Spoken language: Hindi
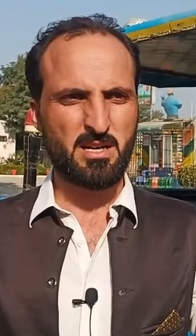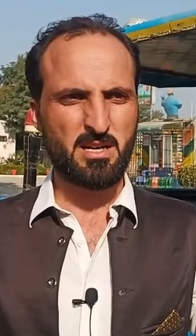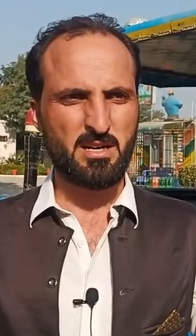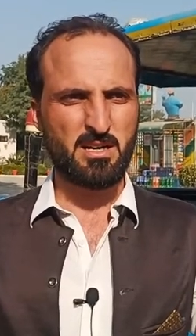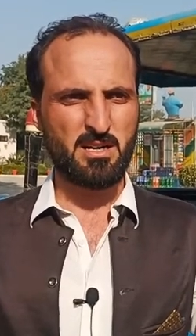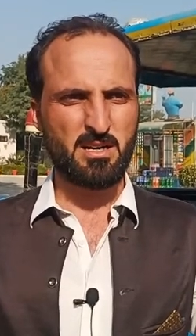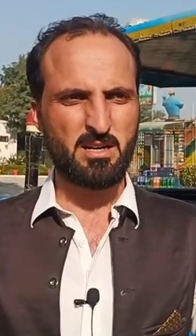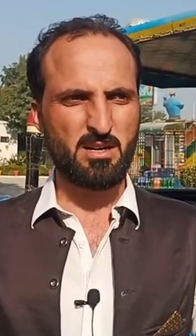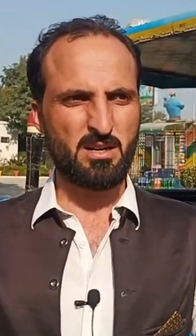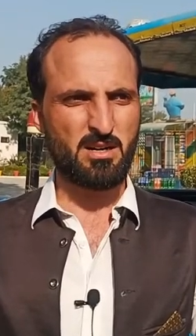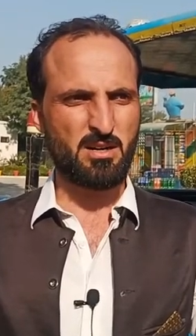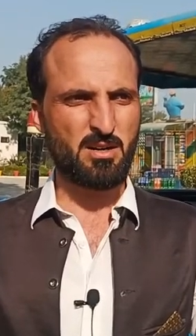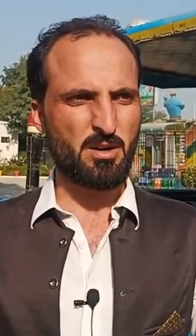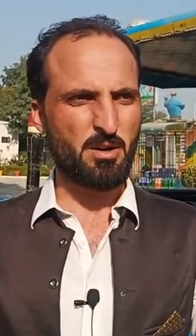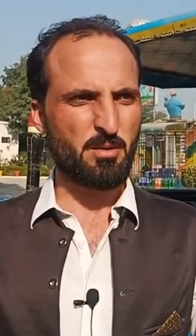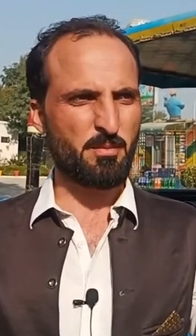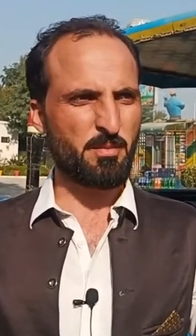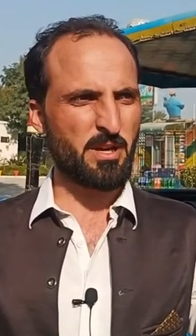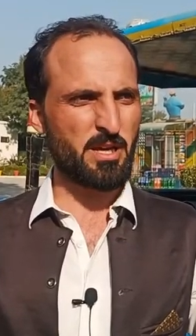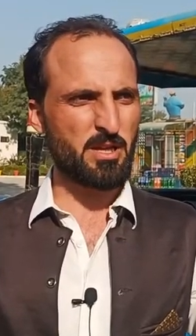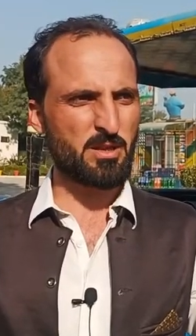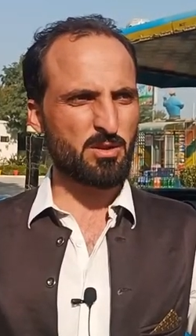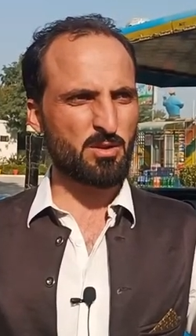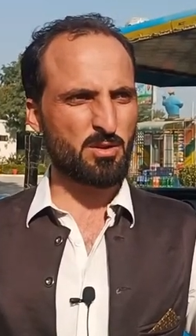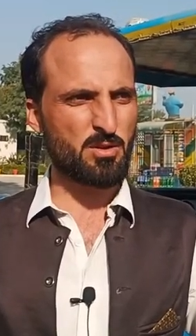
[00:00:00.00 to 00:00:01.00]
और
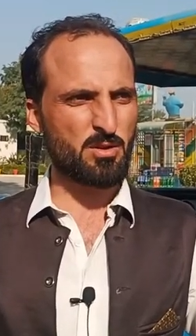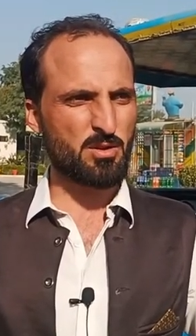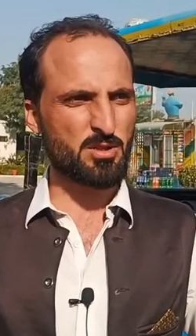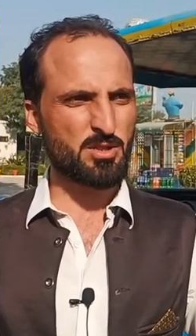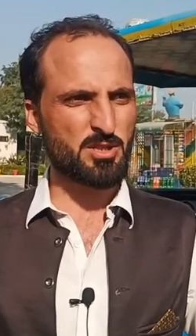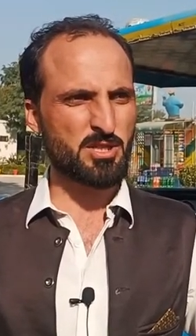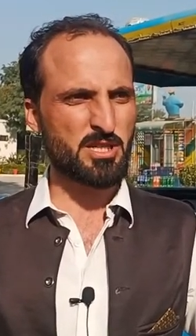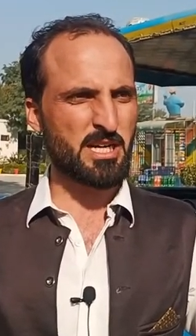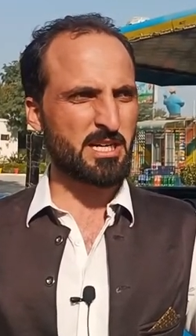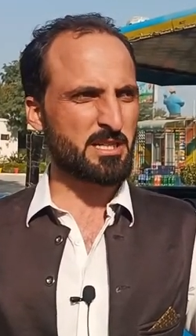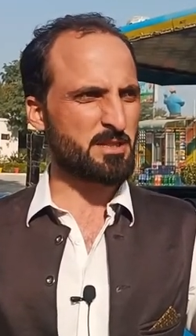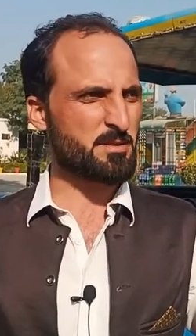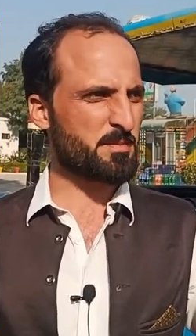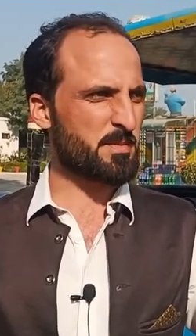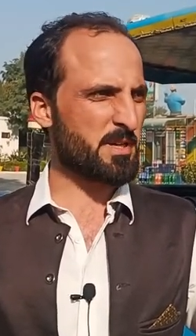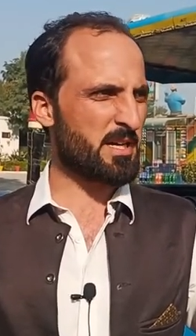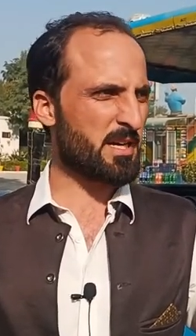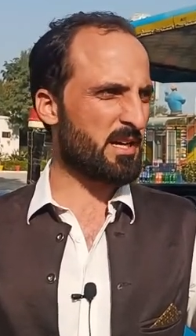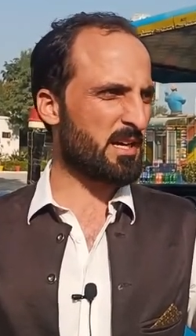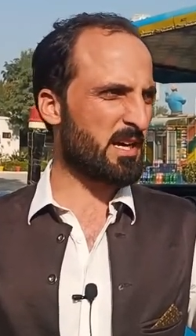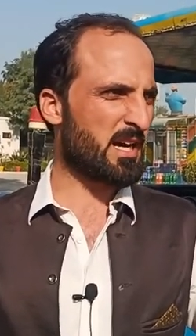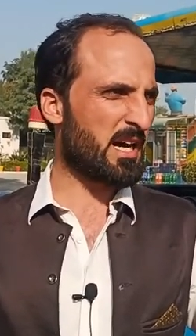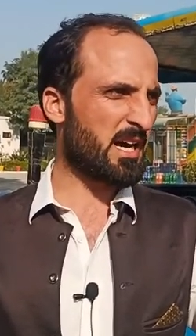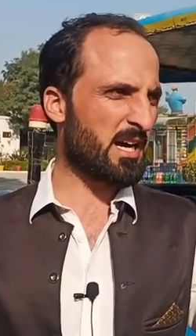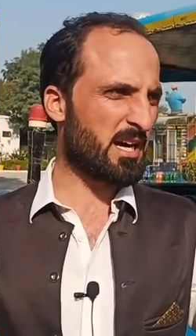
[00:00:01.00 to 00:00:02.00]
मैं तो शार्ट में
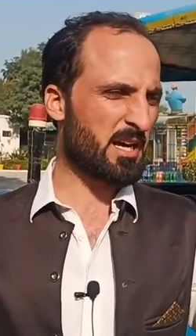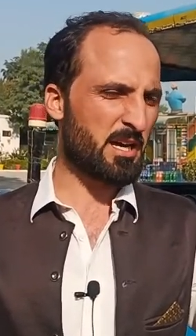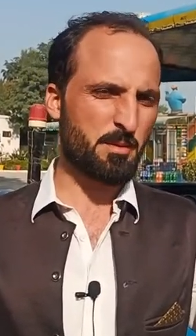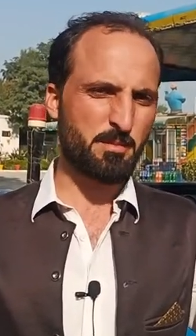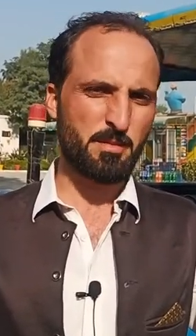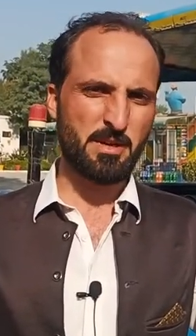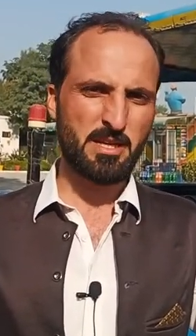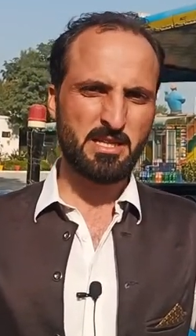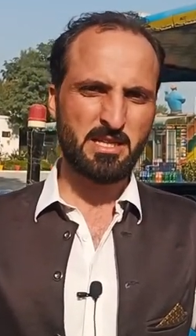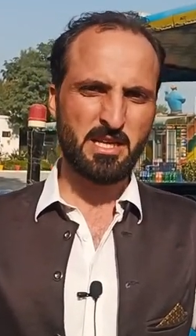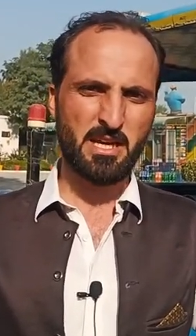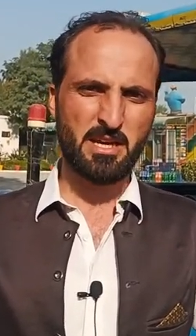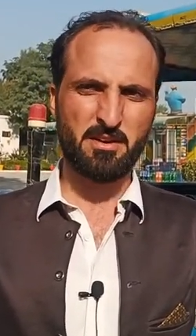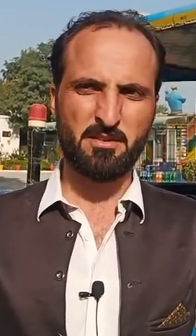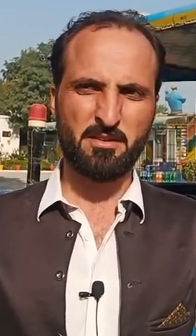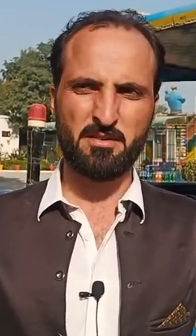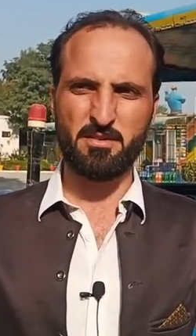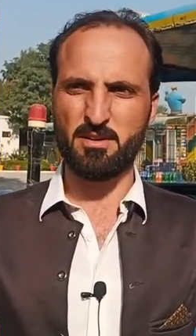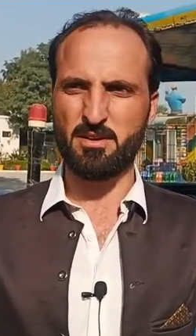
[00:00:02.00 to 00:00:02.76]
आखिर महीने